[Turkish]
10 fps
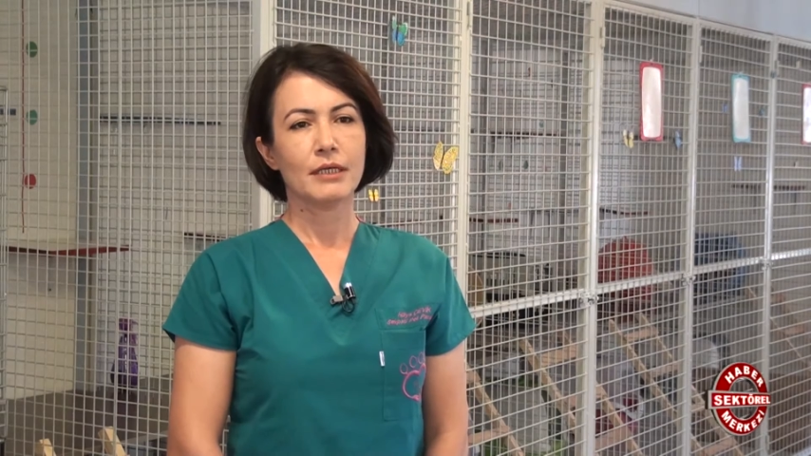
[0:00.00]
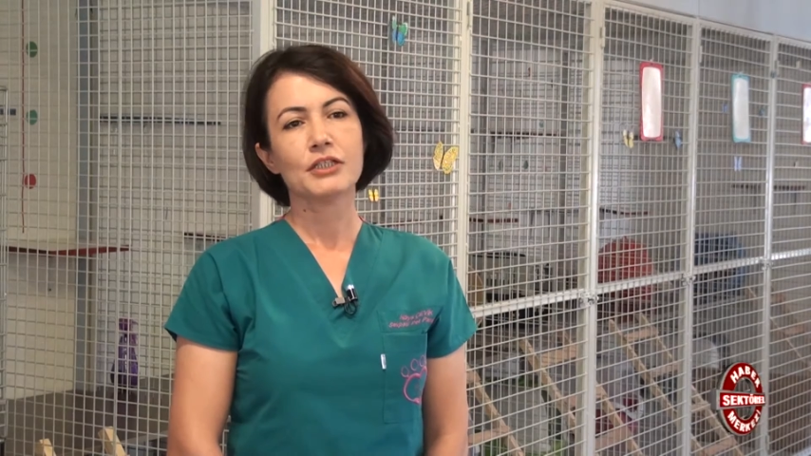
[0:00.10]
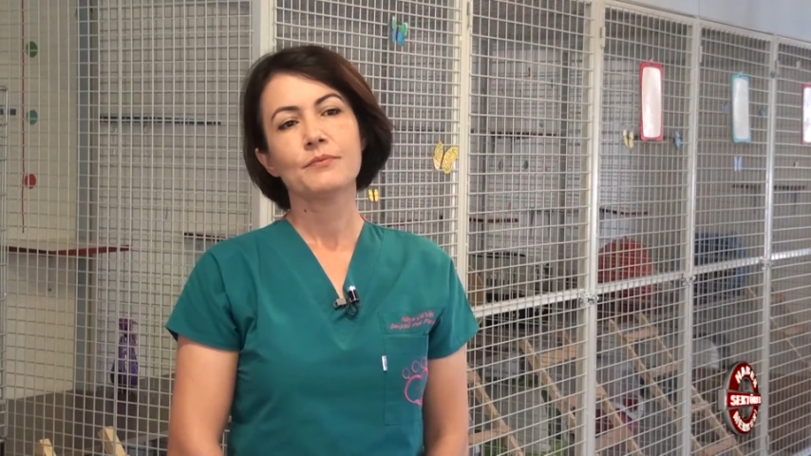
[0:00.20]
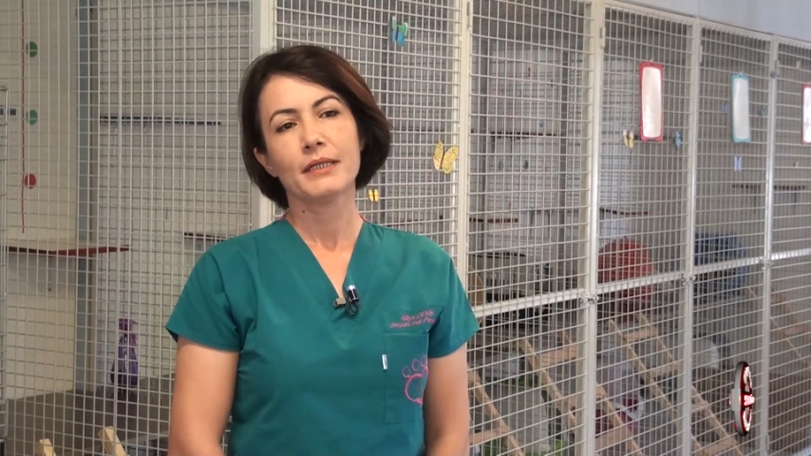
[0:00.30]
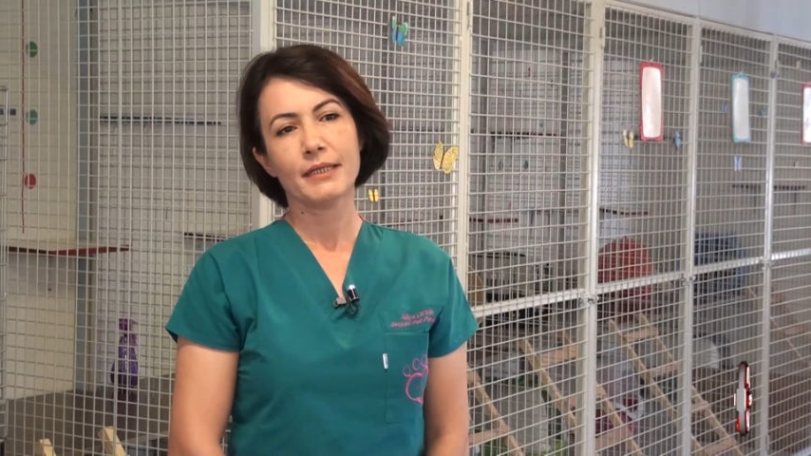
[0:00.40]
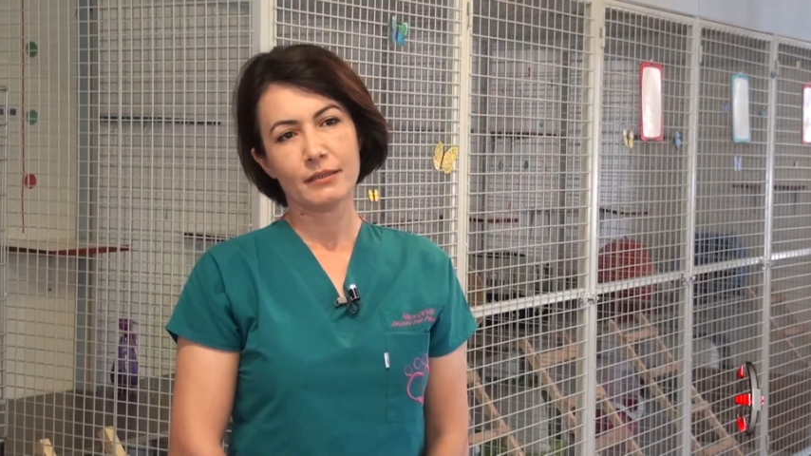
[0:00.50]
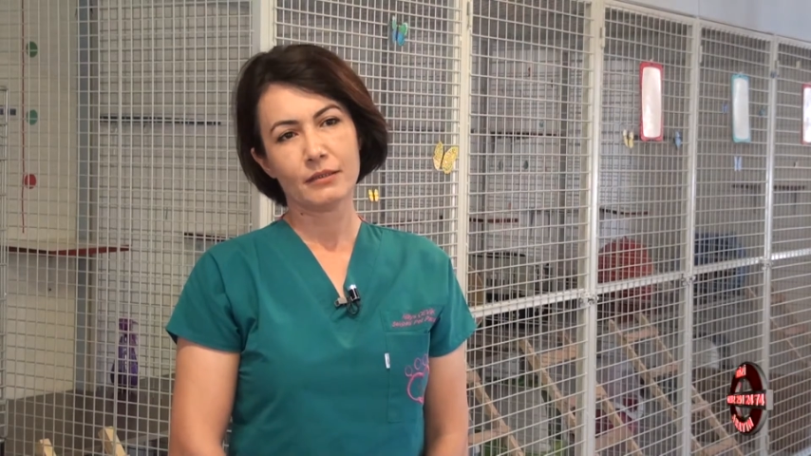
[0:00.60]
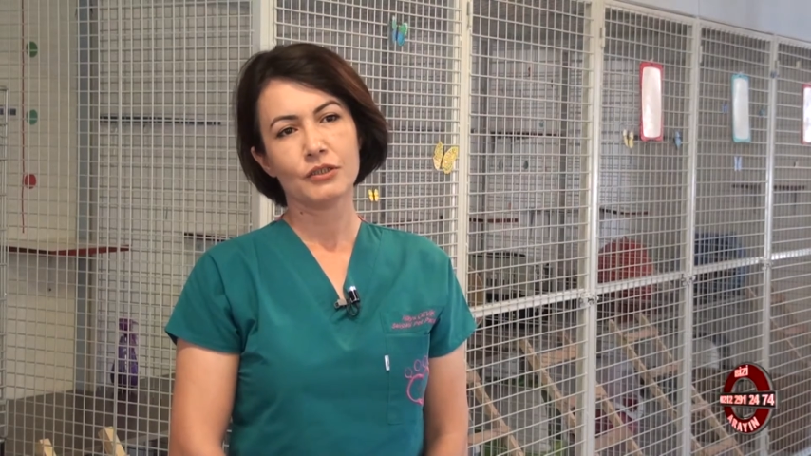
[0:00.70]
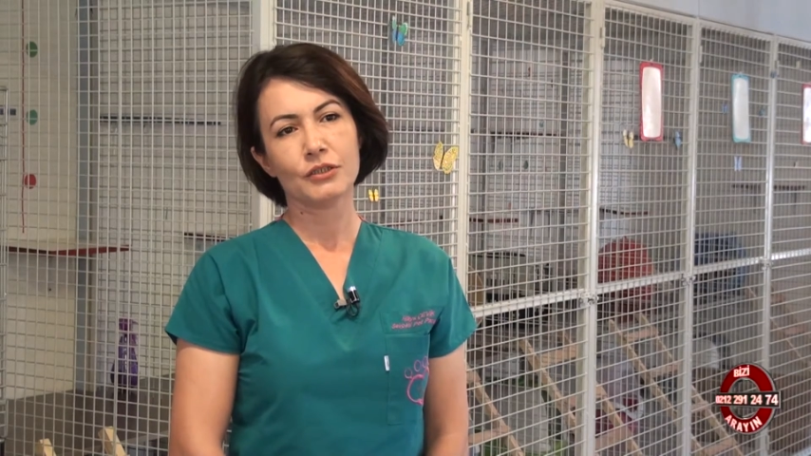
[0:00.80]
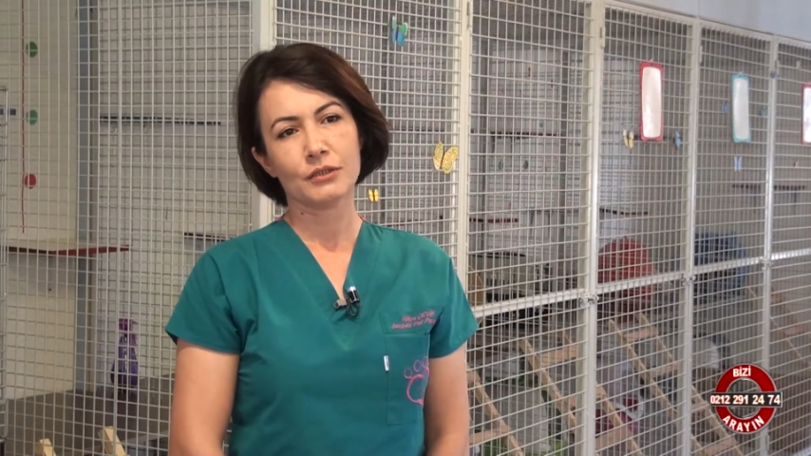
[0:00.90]
Eşimle de
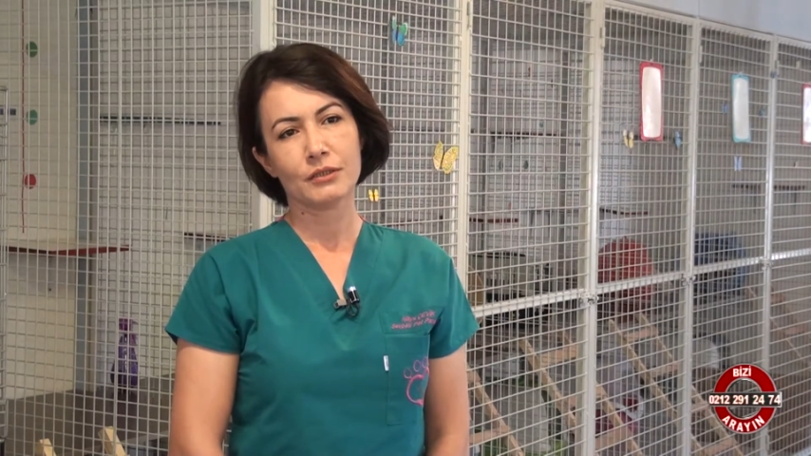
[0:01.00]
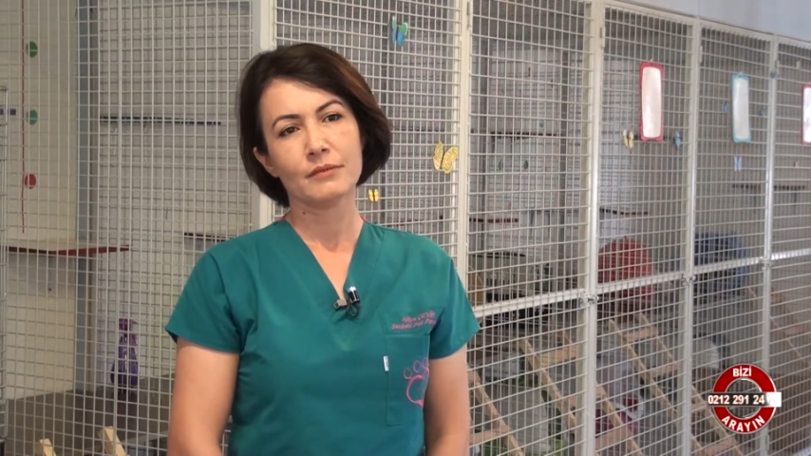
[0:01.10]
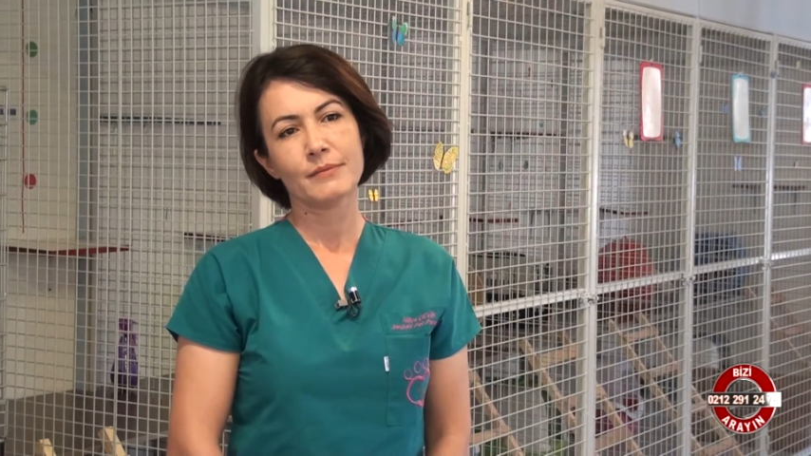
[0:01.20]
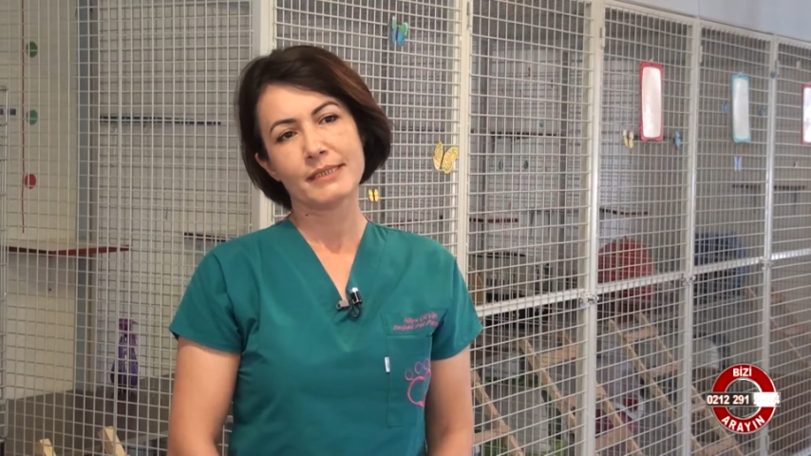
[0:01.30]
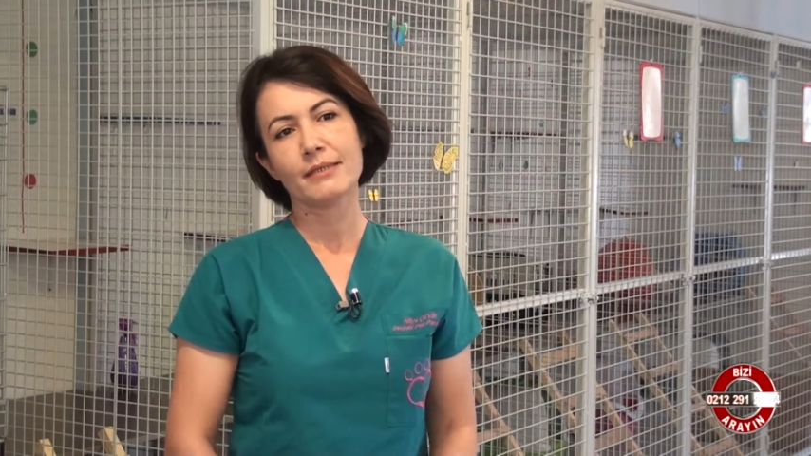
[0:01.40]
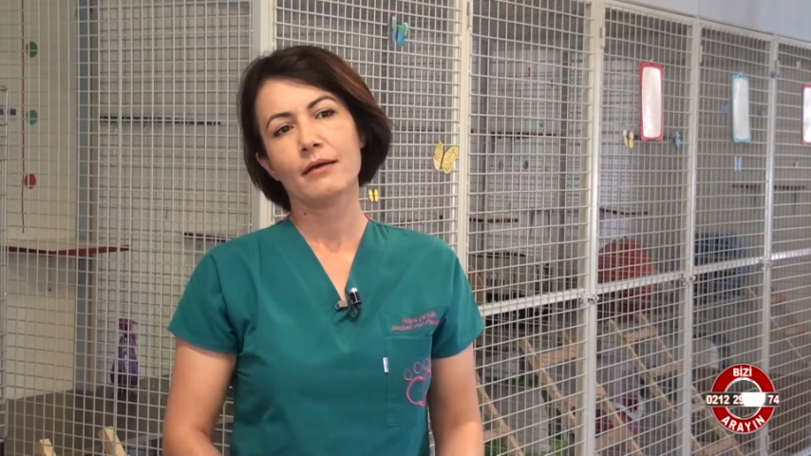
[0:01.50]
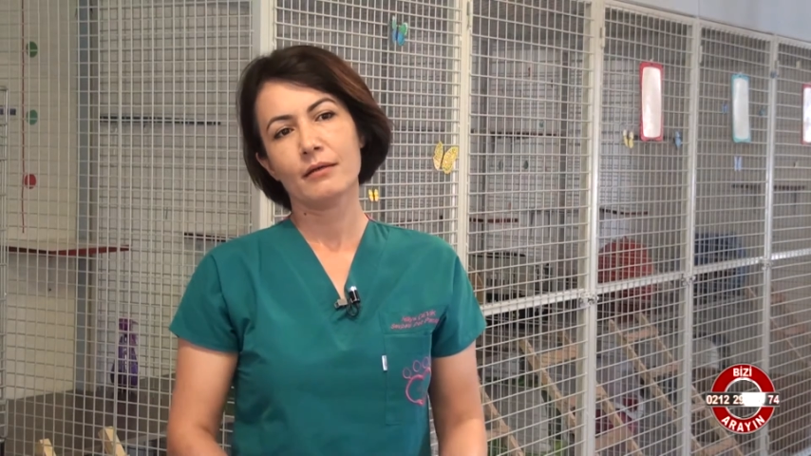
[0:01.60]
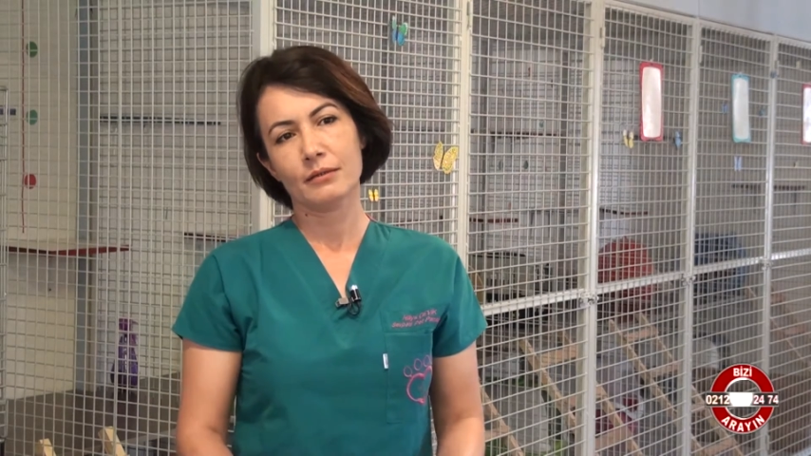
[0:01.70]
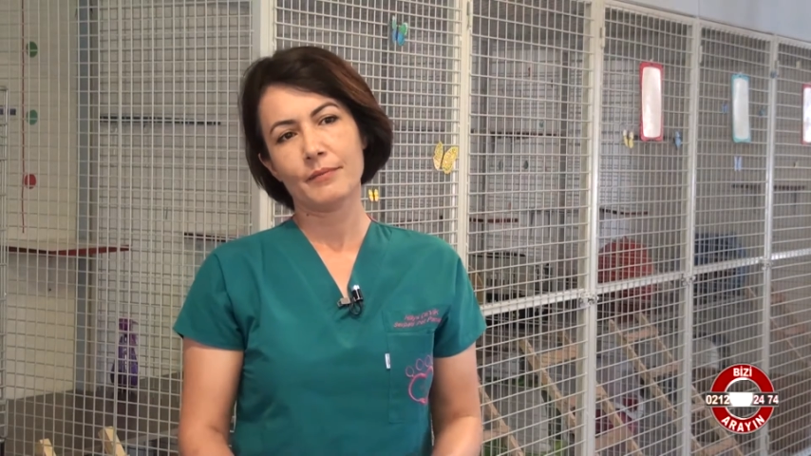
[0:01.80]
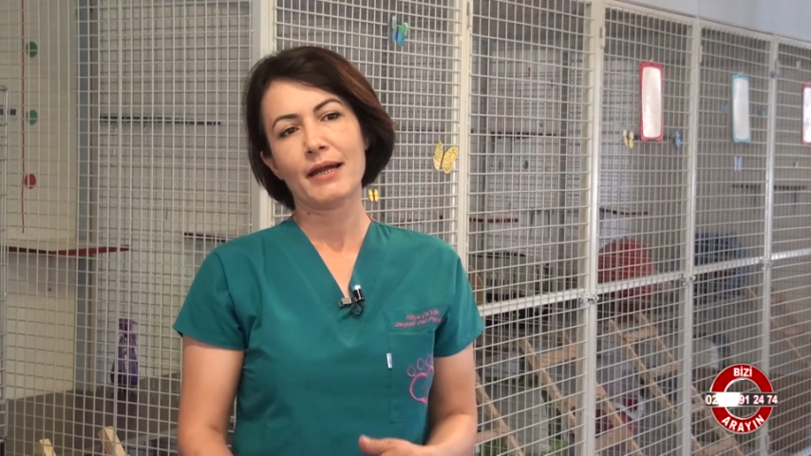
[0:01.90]
tanıştığımızda e,